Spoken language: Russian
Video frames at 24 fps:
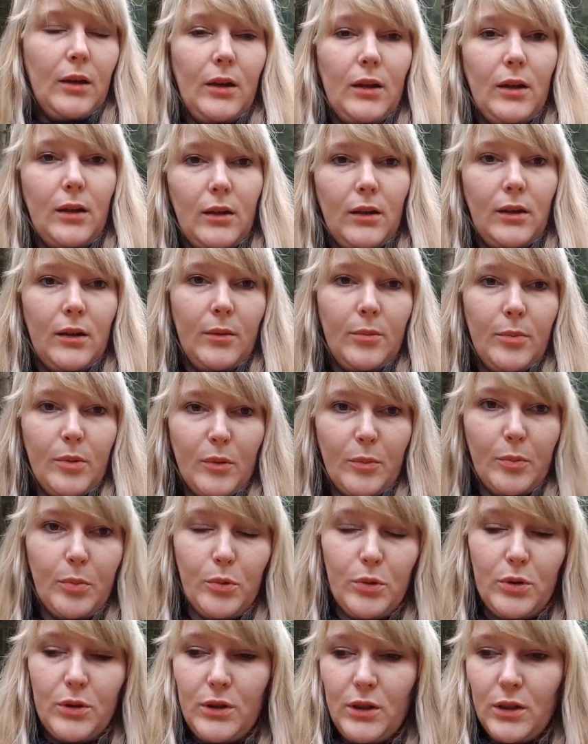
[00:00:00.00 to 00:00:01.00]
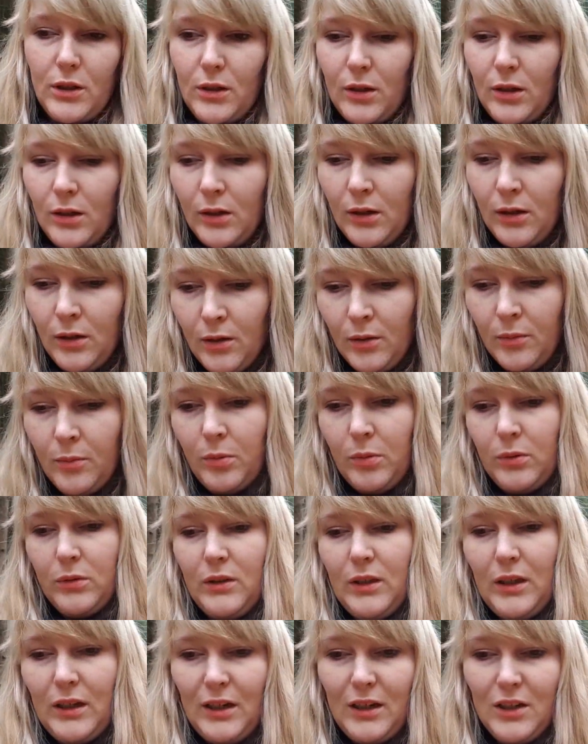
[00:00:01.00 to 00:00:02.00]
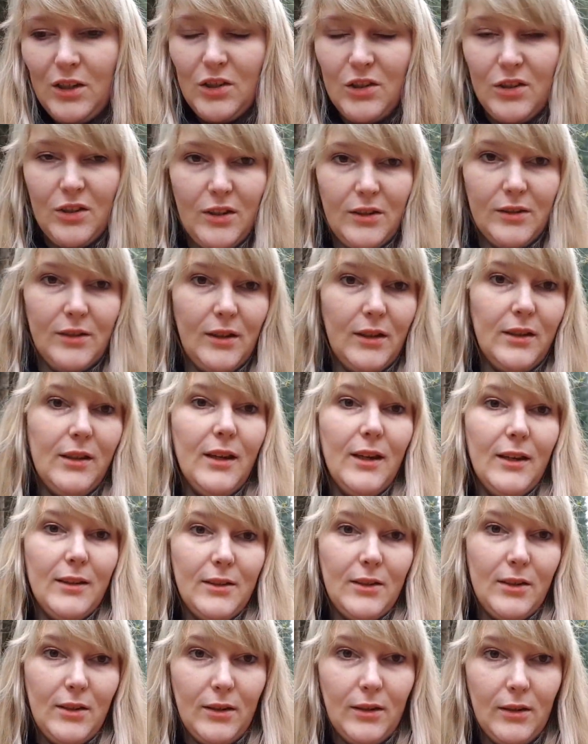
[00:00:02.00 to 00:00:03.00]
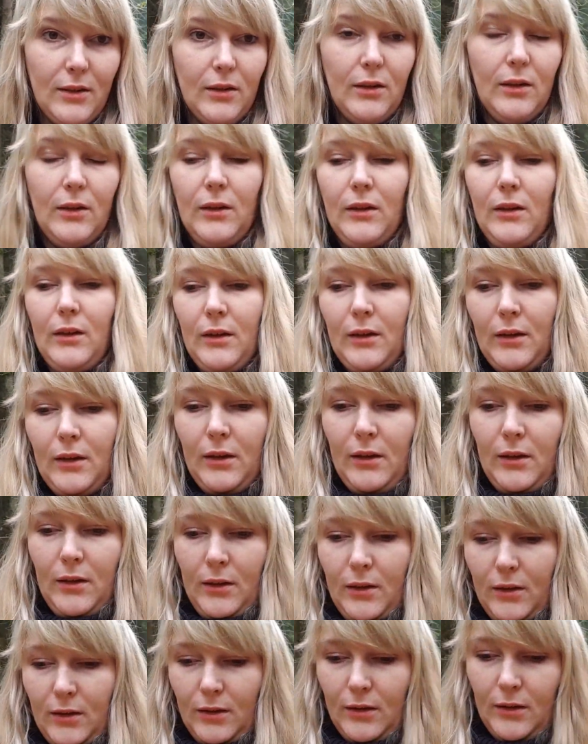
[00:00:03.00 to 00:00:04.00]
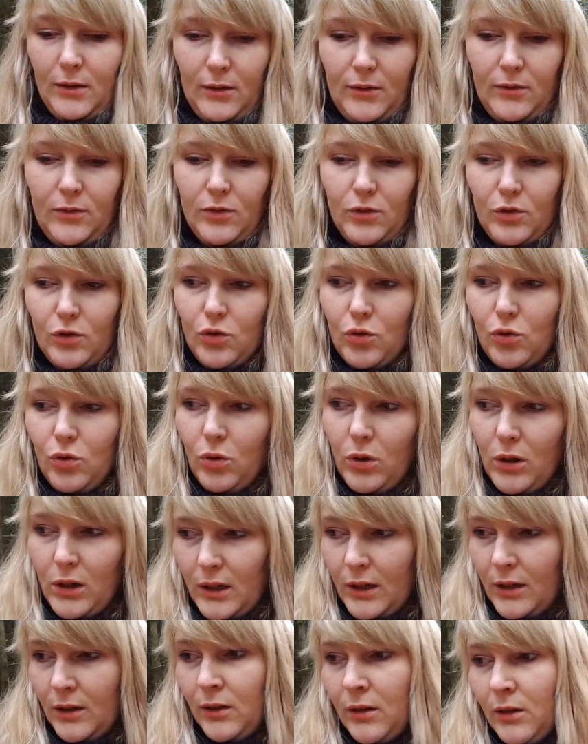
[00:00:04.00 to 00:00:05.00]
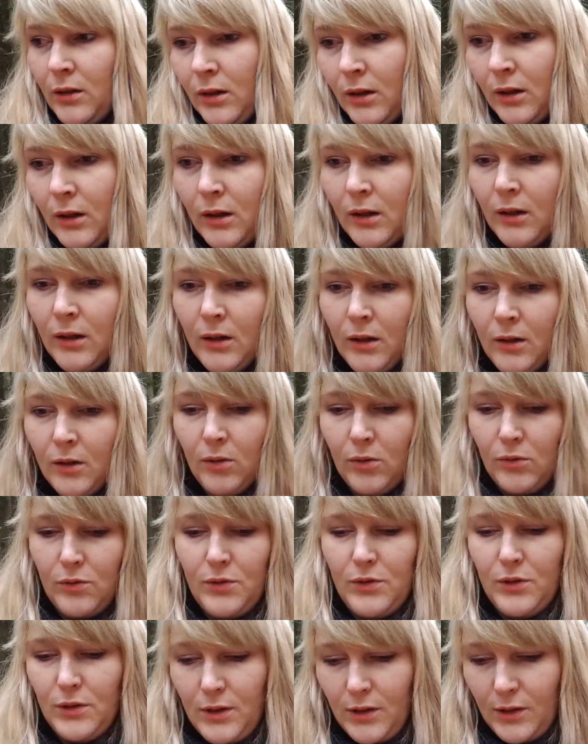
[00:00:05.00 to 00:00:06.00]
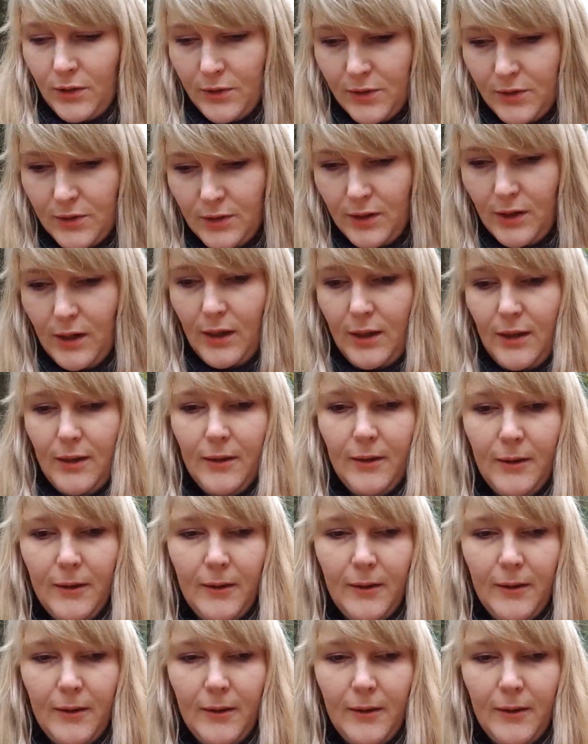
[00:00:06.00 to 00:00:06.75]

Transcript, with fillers: э, пропустить полтора часа занятия э, в школе. Он сидел с ней.